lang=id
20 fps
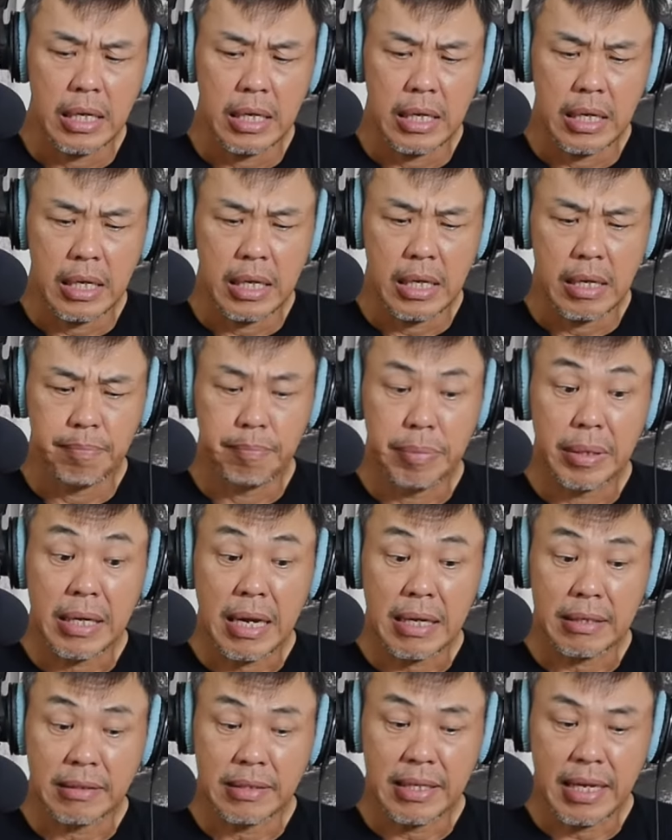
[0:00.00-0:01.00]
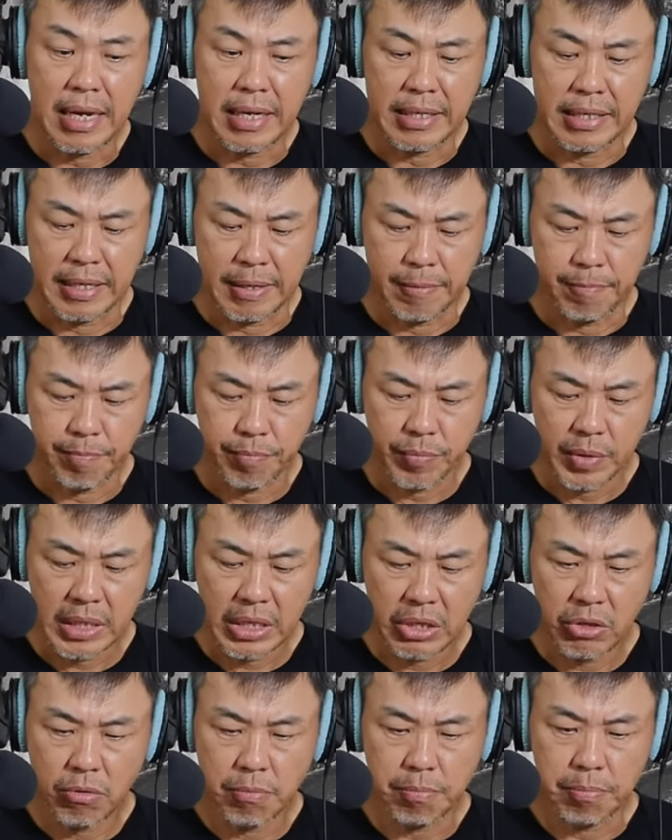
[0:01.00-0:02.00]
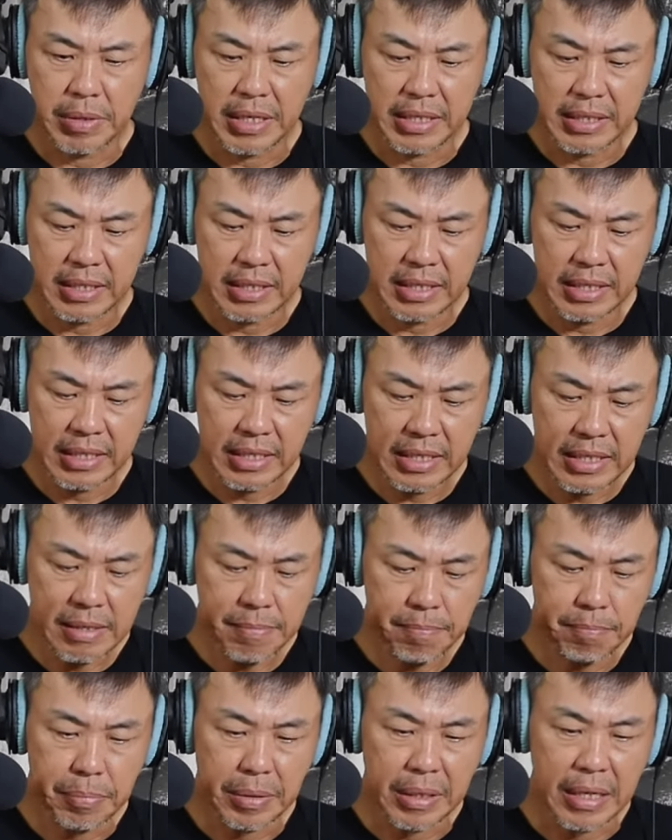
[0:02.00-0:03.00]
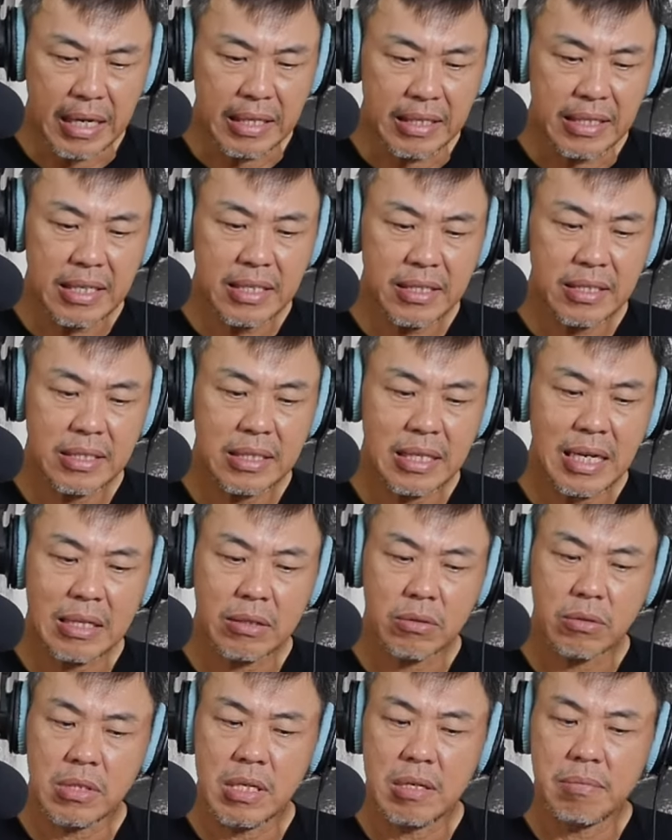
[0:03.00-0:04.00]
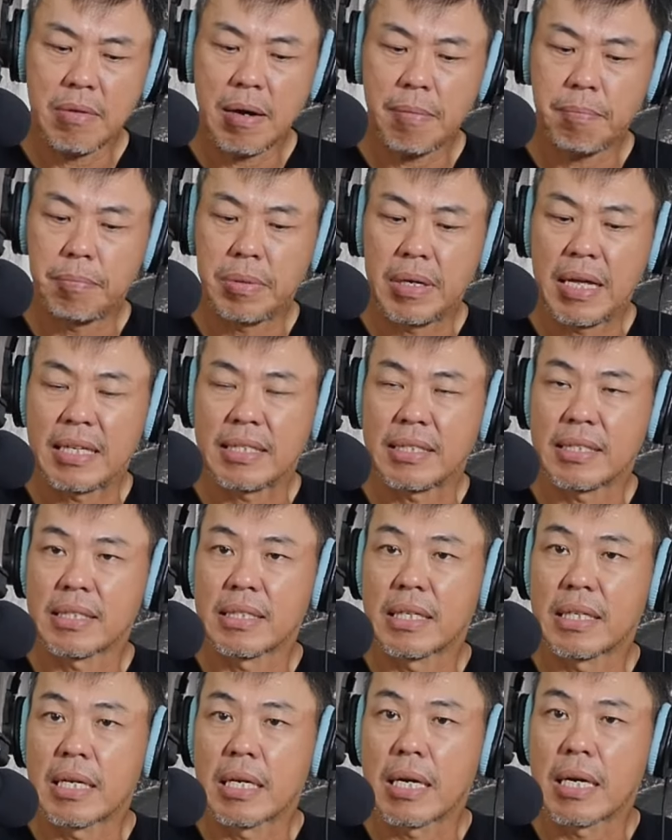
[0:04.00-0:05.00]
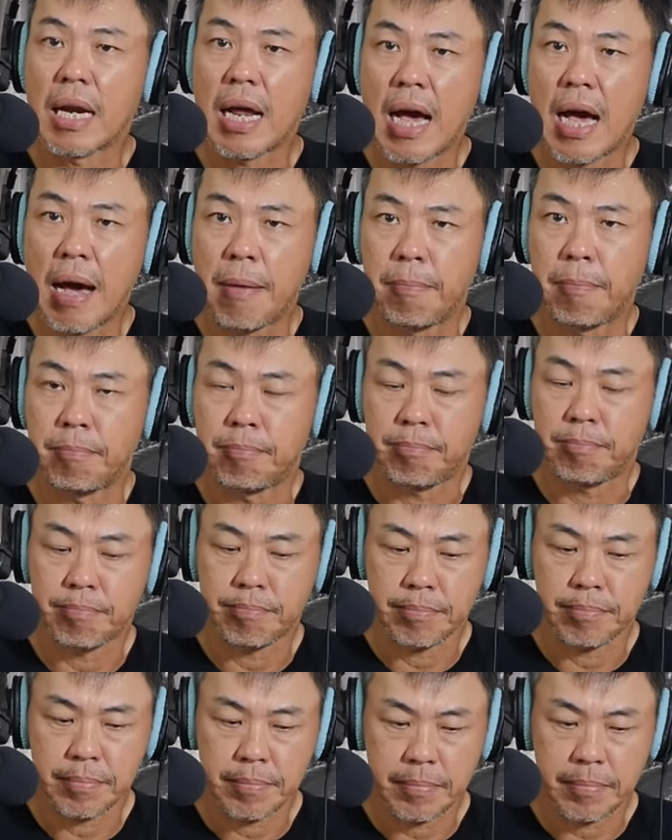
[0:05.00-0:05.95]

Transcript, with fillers: uh, beratnya ya Keoblade ini beratnya 115 gram.